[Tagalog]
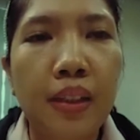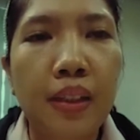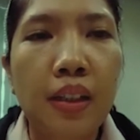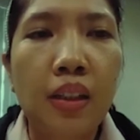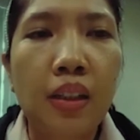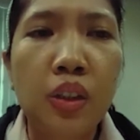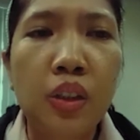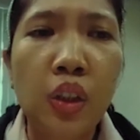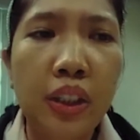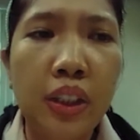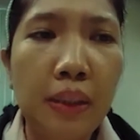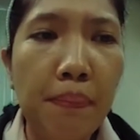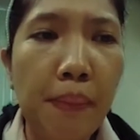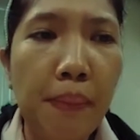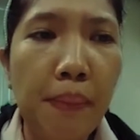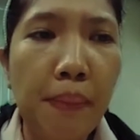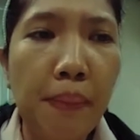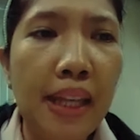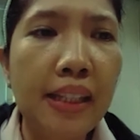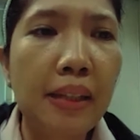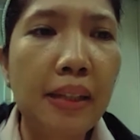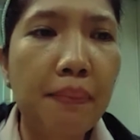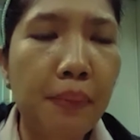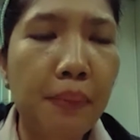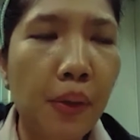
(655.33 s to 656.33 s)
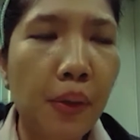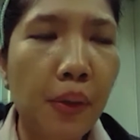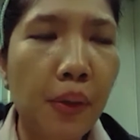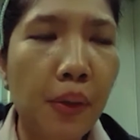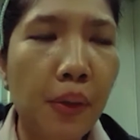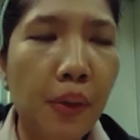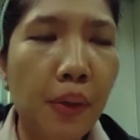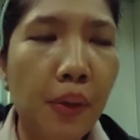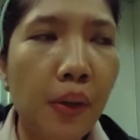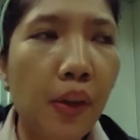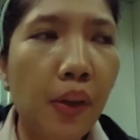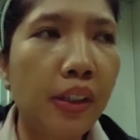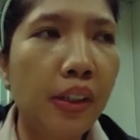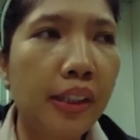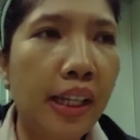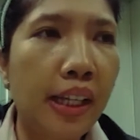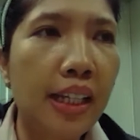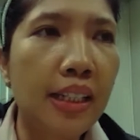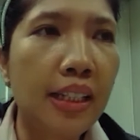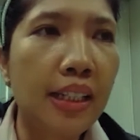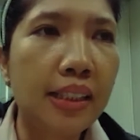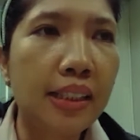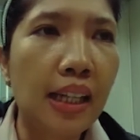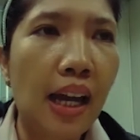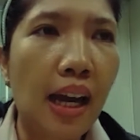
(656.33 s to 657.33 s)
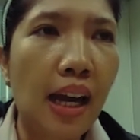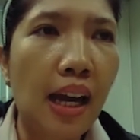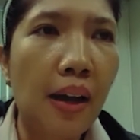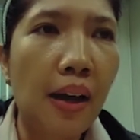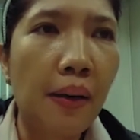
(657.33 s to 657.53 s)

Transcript: So depende po din sa